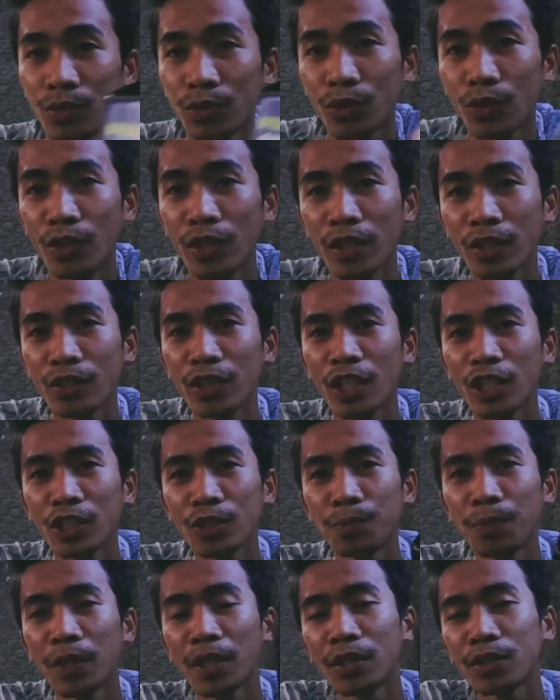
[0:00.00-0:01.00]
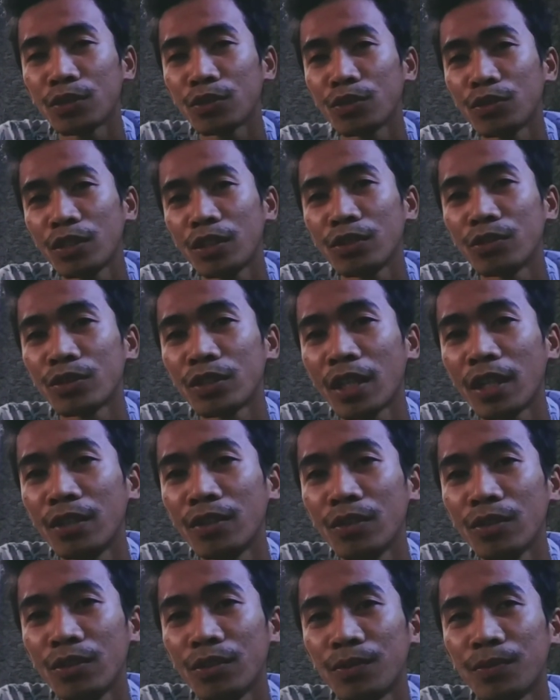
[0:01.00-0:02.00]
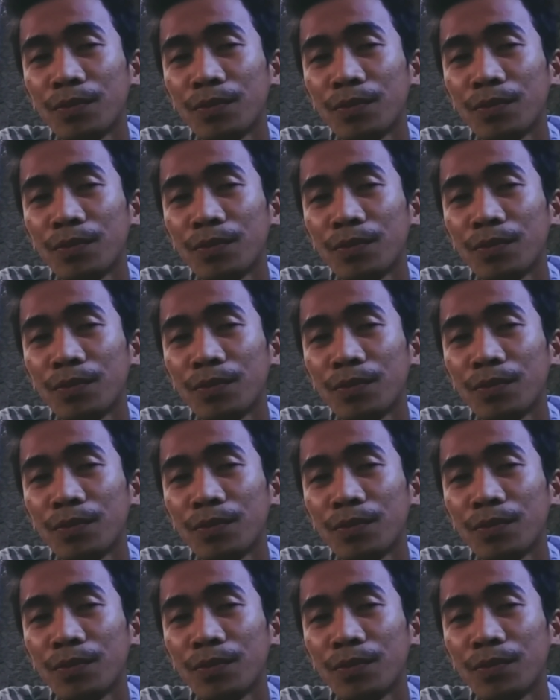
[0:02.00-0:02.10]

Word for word: so yun lang yung experience ko dito sa ano